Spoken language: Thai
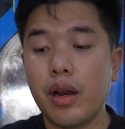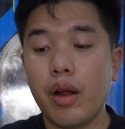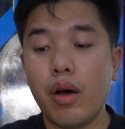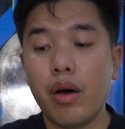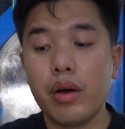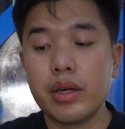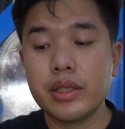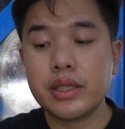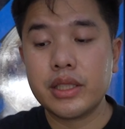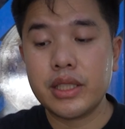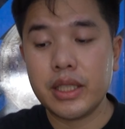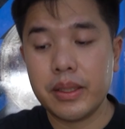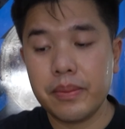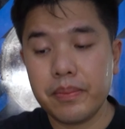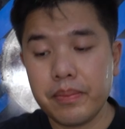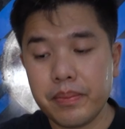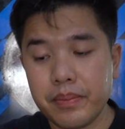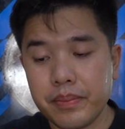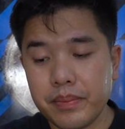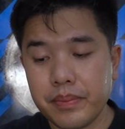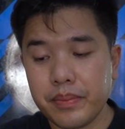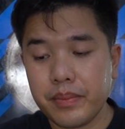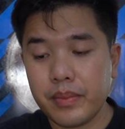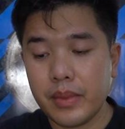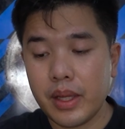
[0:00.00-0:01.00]
ลองชิม
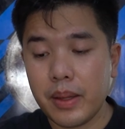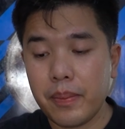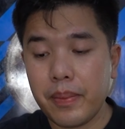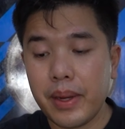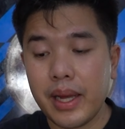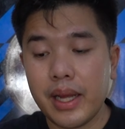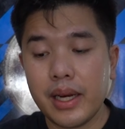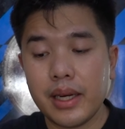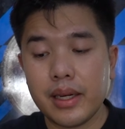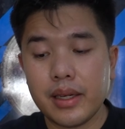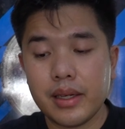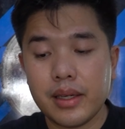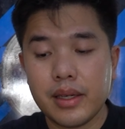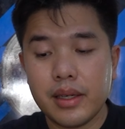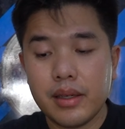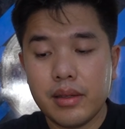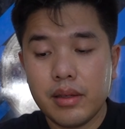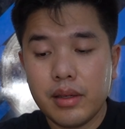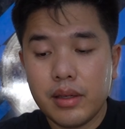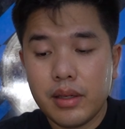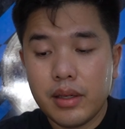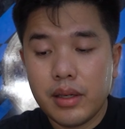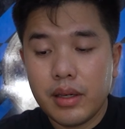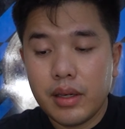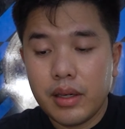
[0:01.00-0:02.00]
เป็น
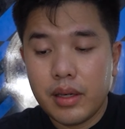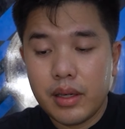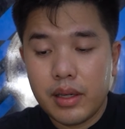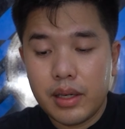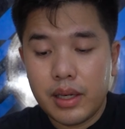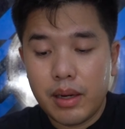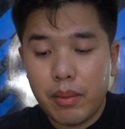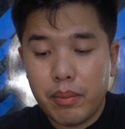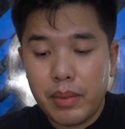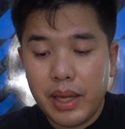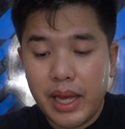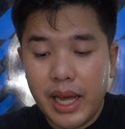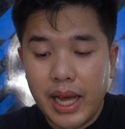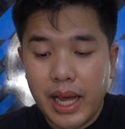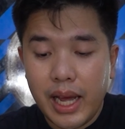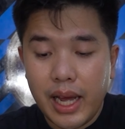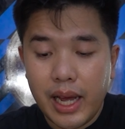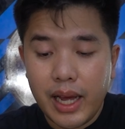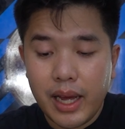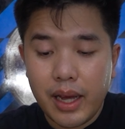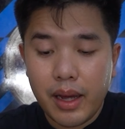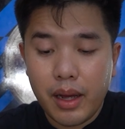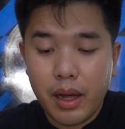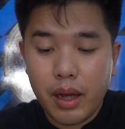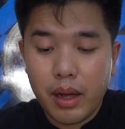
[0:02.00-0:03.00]
น้ำยา
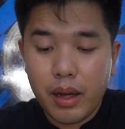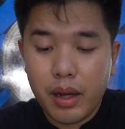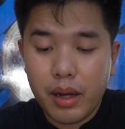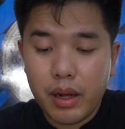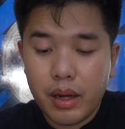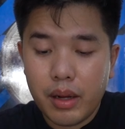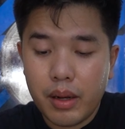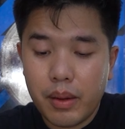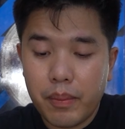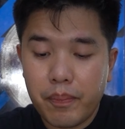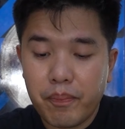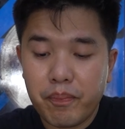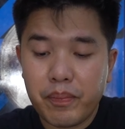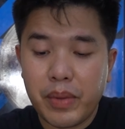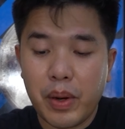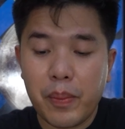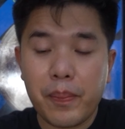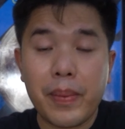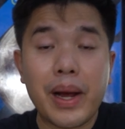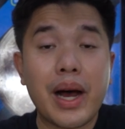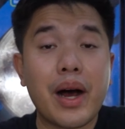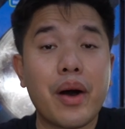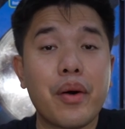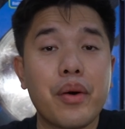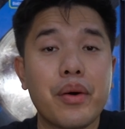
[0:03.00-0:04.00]

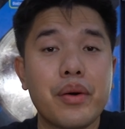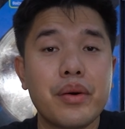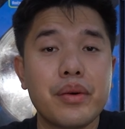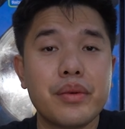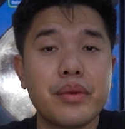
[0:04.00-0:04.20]
เปล่าๆ